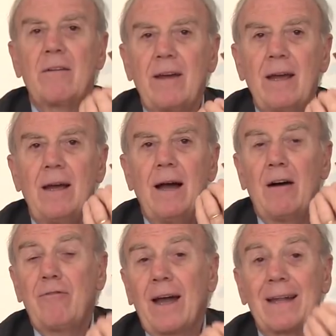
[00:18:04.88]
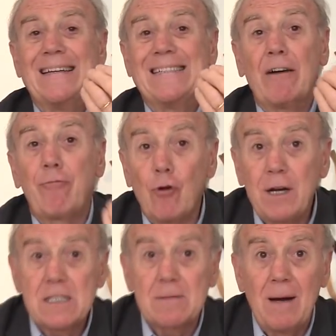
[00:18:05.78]
arrivé à faire des
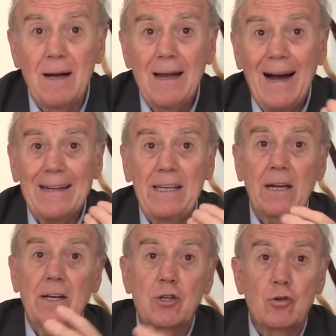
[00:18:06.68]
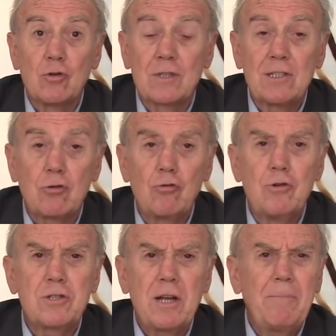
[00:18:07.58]
aphorismes, à dire des choses qui sont
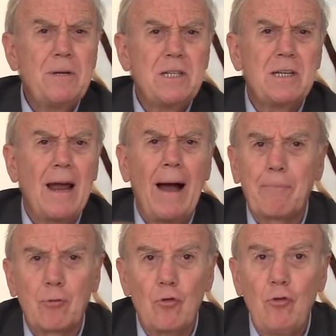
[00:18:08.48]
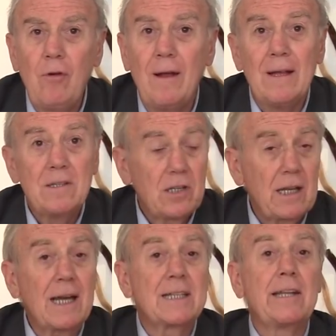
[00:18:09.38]
d'une simplicité absolue,
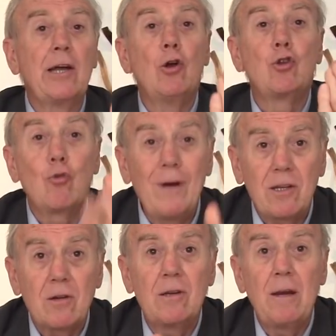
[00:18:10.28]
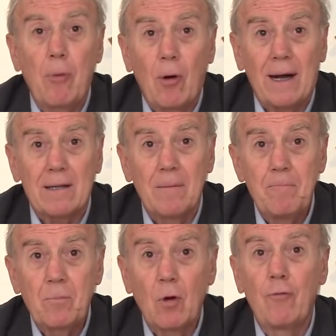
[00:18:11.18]
c'est-à-dire c'était le tweet d'Hippocrate.
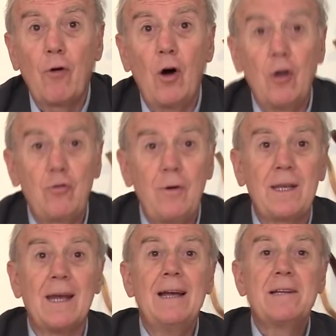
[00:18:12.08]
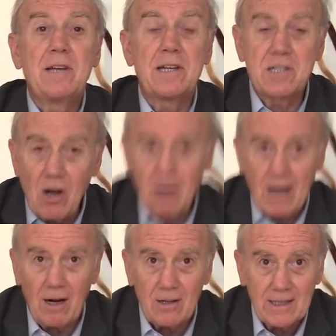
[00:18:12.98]
Au fond, un tweet, c'est
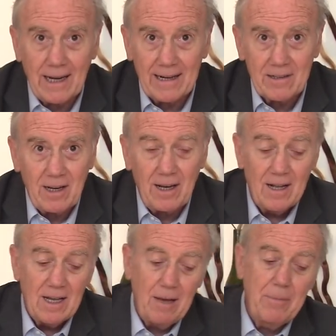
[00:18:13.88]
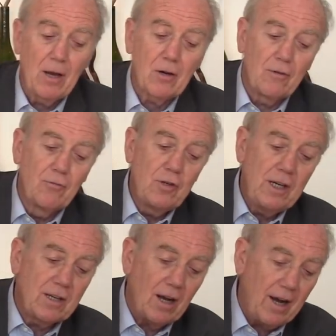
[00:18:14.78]
140 caractères, et eh bien, quand vous
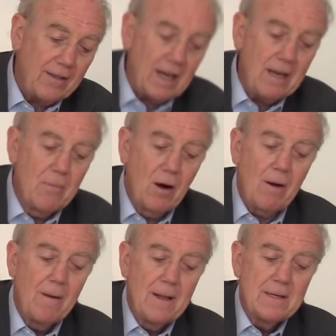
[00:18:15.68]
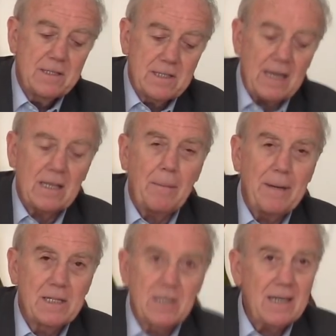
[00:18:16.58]
dites un aliment c'est ta
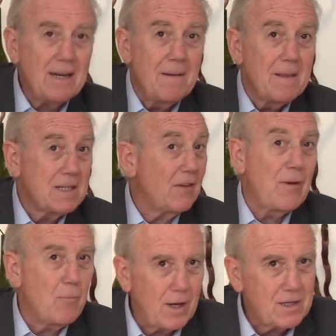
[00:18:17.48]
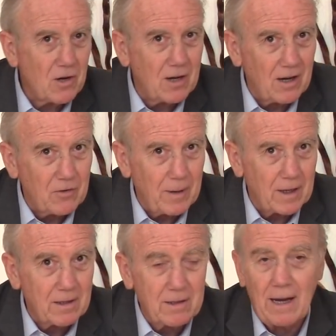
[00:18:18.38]
médecine, ça fait moins de
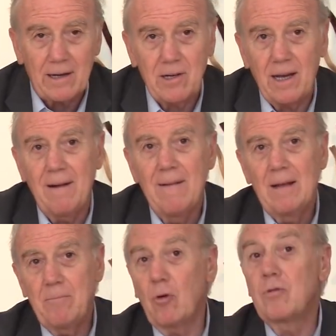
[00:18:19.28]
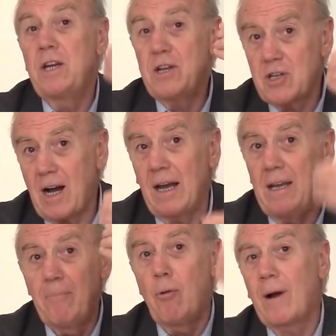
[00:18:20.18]
140 caractères. Donc déjà,
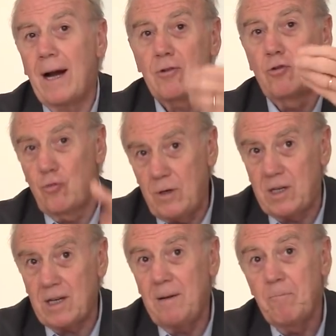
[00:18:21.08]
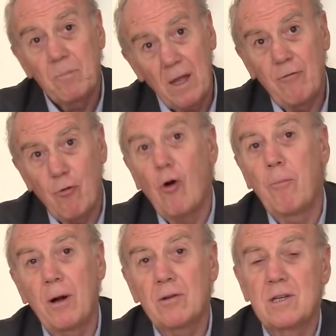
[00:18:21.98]
Hippocrate tweeté, il faut
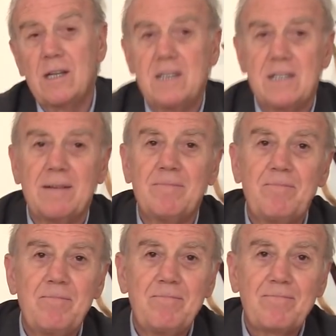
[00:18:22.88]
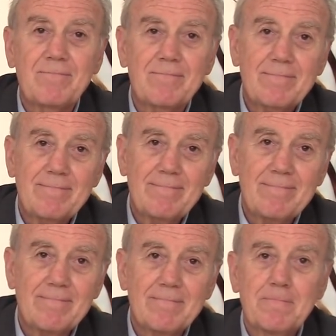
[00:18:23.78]
reprendre ce qu'il disait.
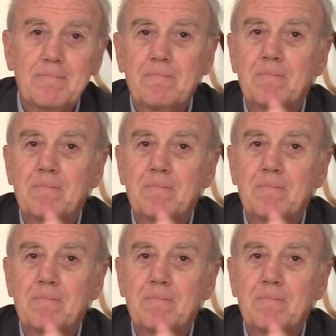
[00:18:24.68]
D'ailleurs, moi j'ai